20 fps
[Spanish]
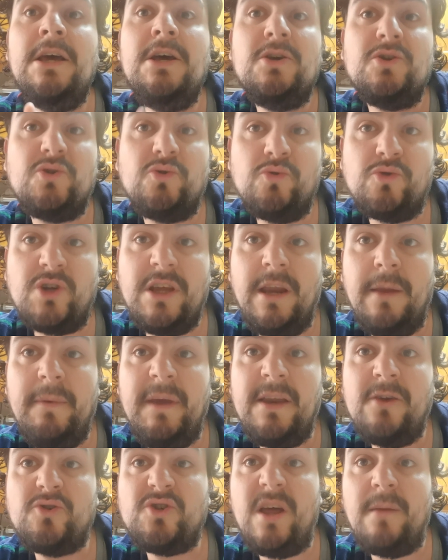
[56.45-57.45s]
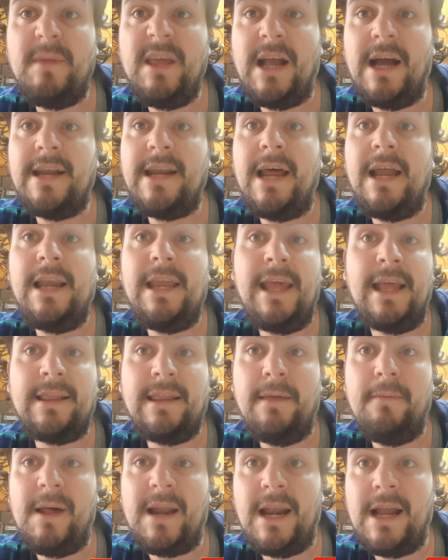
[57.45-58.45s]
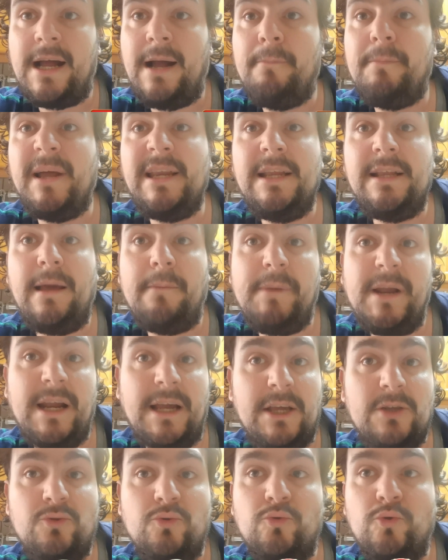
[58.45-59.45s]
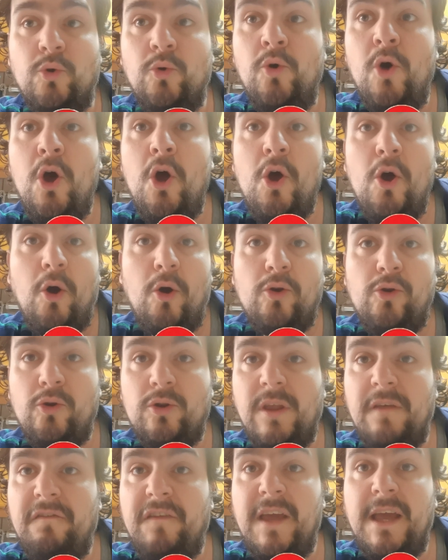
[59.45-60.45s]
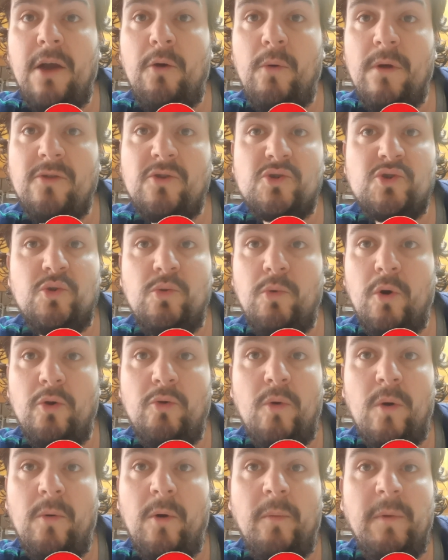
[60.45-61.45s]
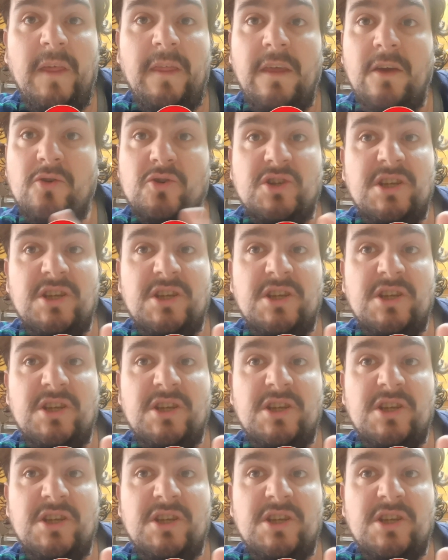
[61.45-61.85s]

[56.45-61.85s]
suscribiros a mi canal y activar la campanita para que YouTube os notifique cuando subo un nuevo vídeo.